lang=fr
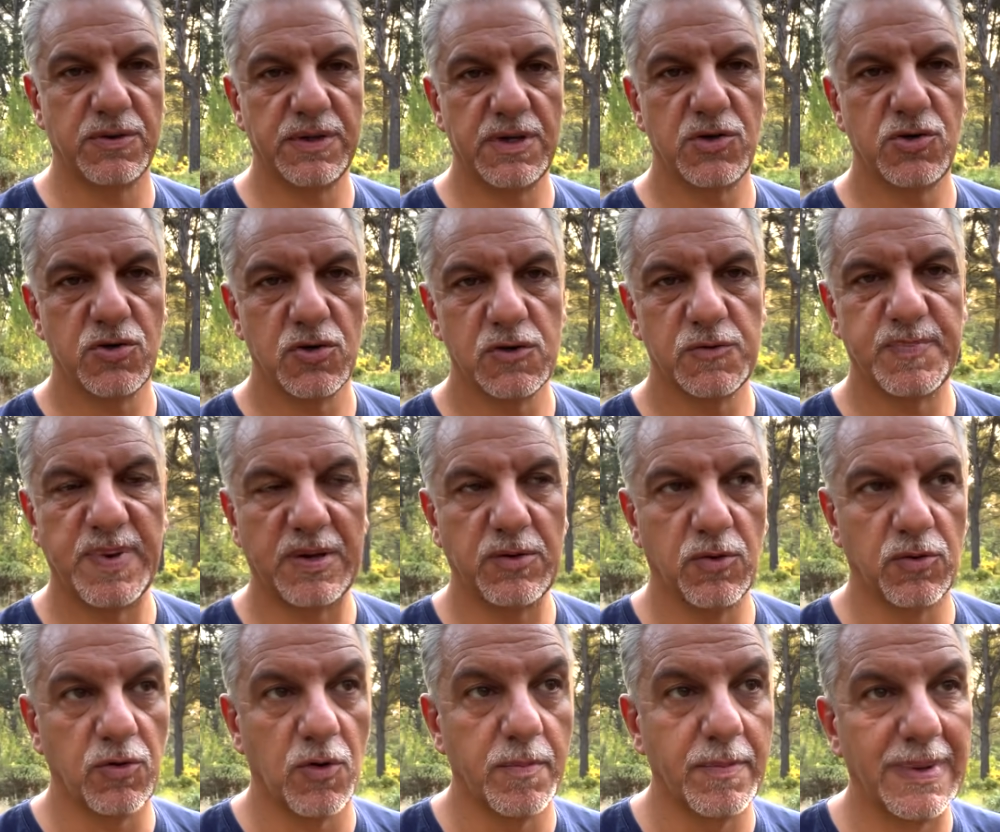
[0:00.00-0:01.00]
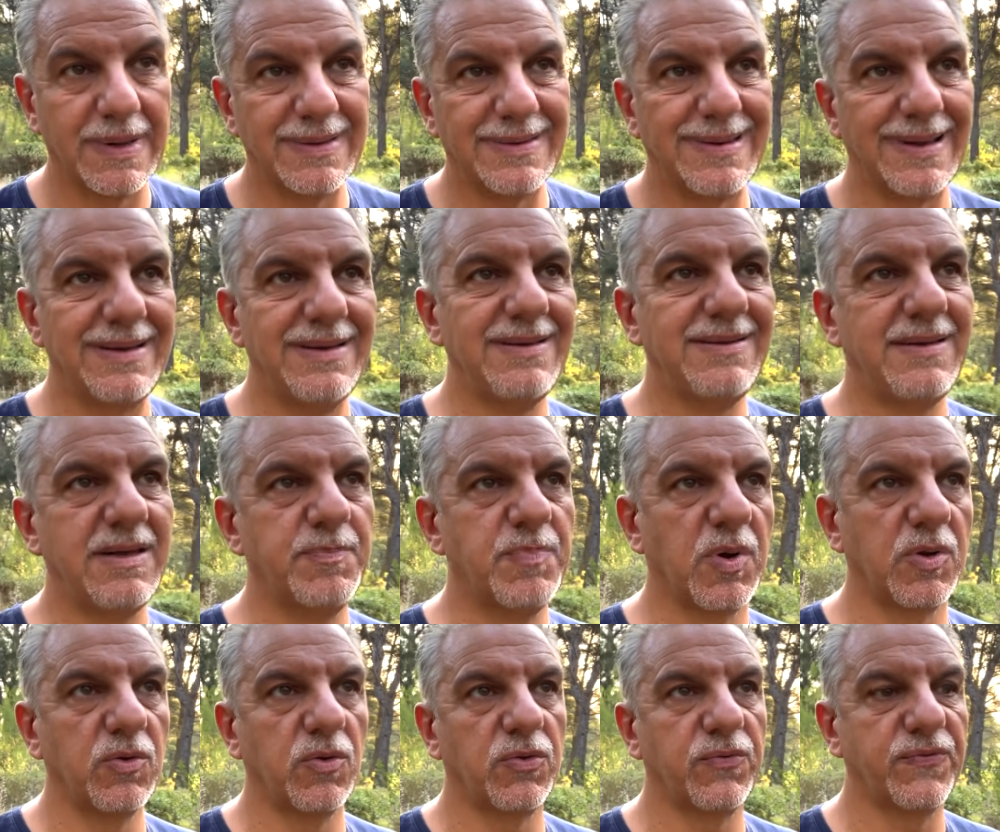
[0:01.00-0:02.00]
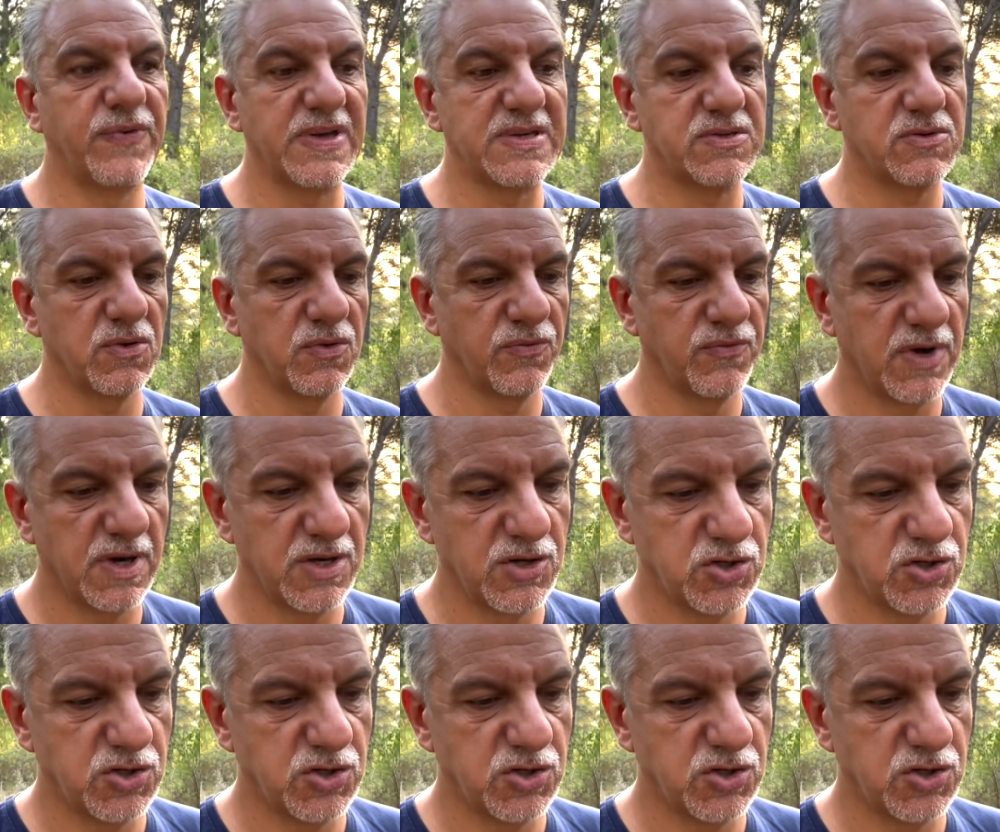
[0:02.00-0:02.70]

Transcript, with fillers: des choses, par notre mentalité, par notre façon de voir les